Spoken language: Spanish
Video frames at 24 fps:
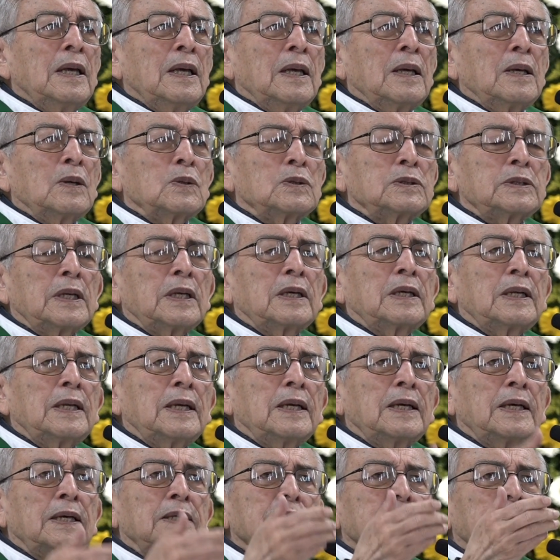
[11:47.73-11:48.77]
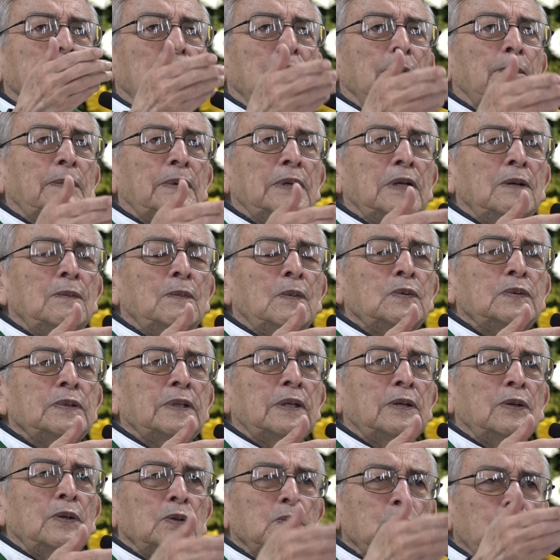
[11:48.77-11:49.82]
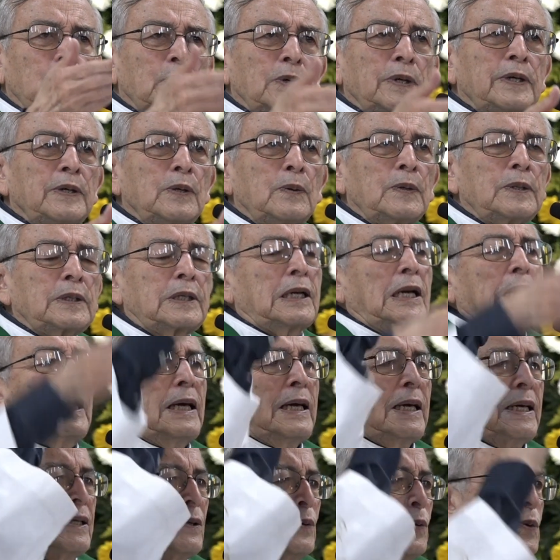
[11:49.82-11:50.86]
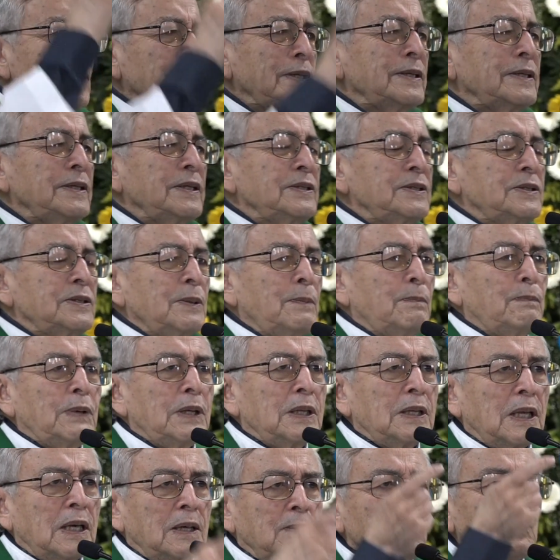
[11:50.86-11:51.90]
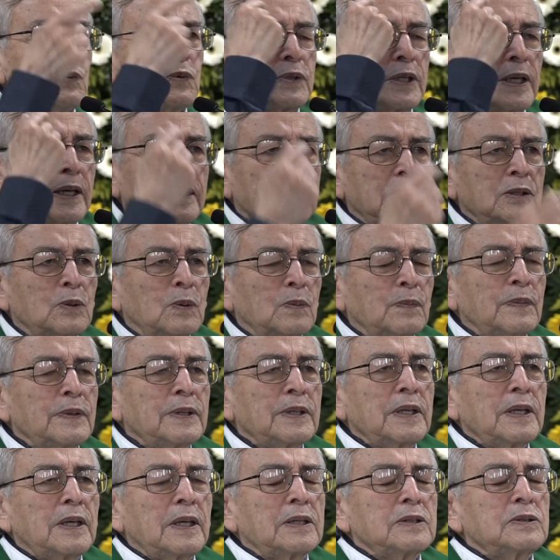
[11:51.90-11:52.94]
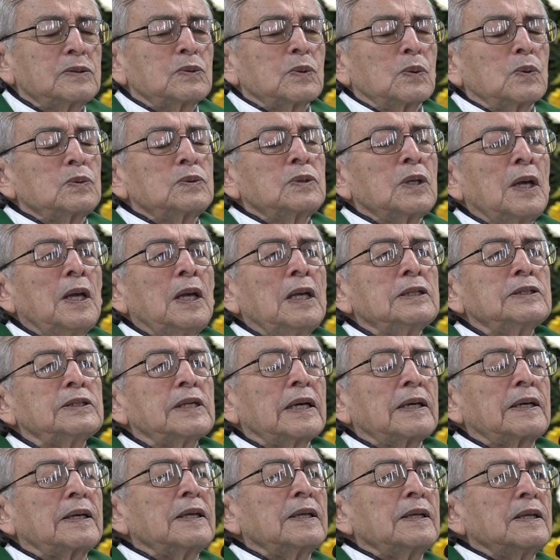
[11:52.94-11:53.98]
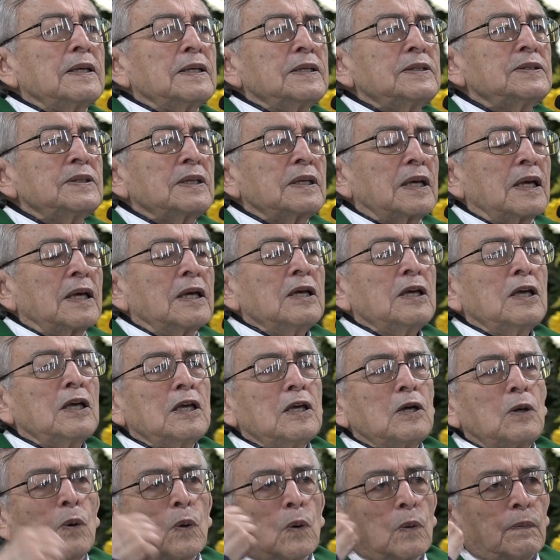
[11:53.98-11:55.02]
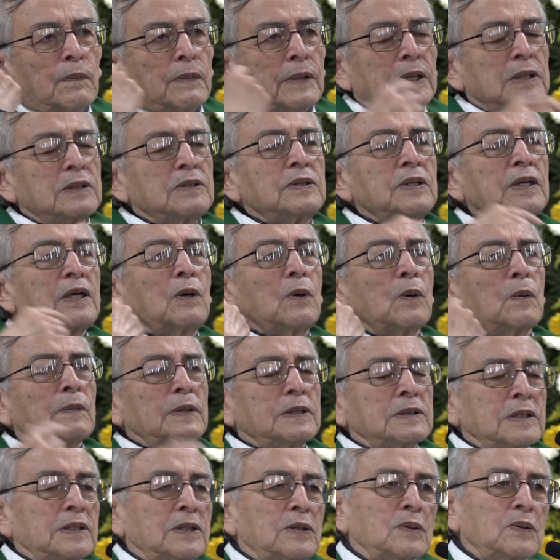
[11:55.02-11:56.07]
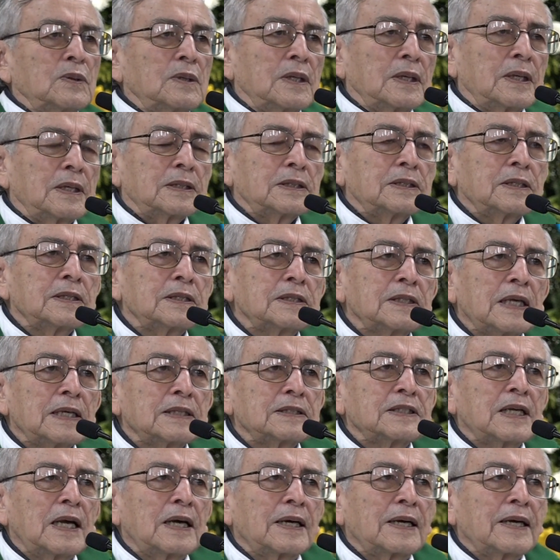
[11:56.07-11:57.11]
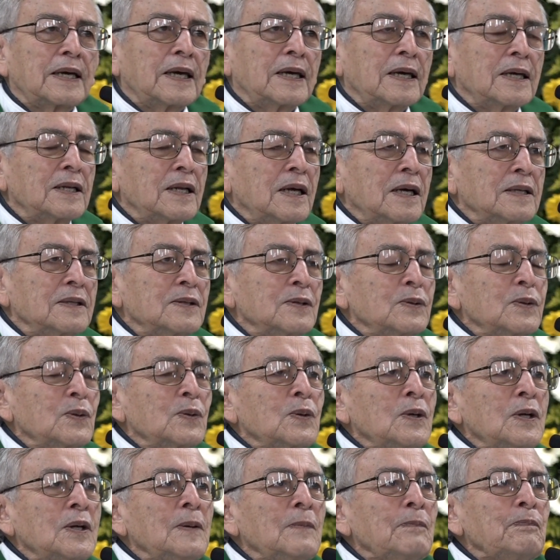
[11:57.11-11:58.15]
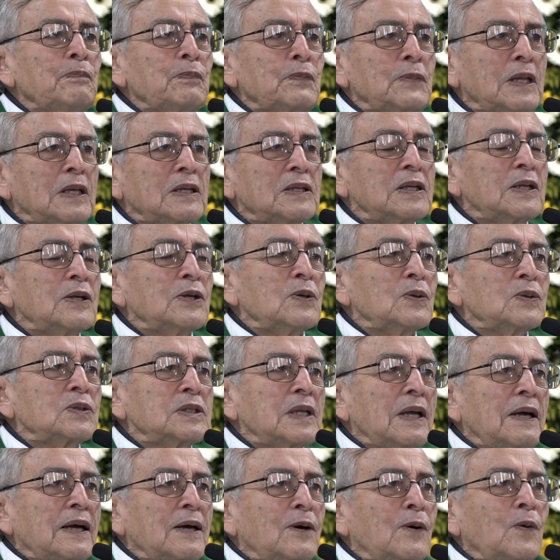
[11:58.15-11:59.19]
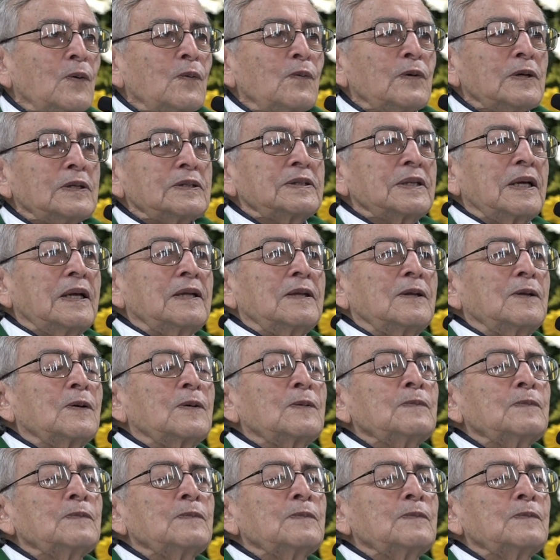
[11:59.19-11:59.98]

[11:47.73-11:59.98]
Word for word: ¿Usted cree que si le pedimos a Dios puede llover? Claro, le dice, pidamos ya en nombre de Jesús. Si aquí dice que... Y comienza y comienza. Yo dije, se está exagerando. Yo estaba confesando